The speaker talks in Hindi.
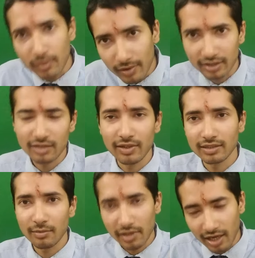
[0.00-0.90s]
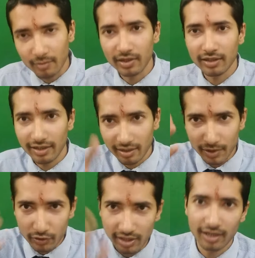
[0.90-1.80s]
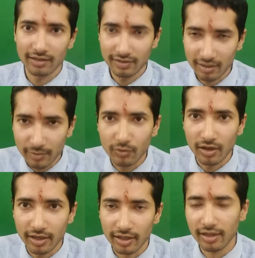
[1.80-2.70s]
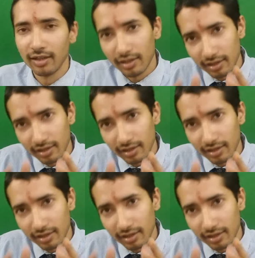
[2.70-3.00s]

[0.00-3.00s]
कोई बात नहीं वैसे भी यहाँ पर कर कर मैं कोई ढंग का सी ए बनूंगा नहीं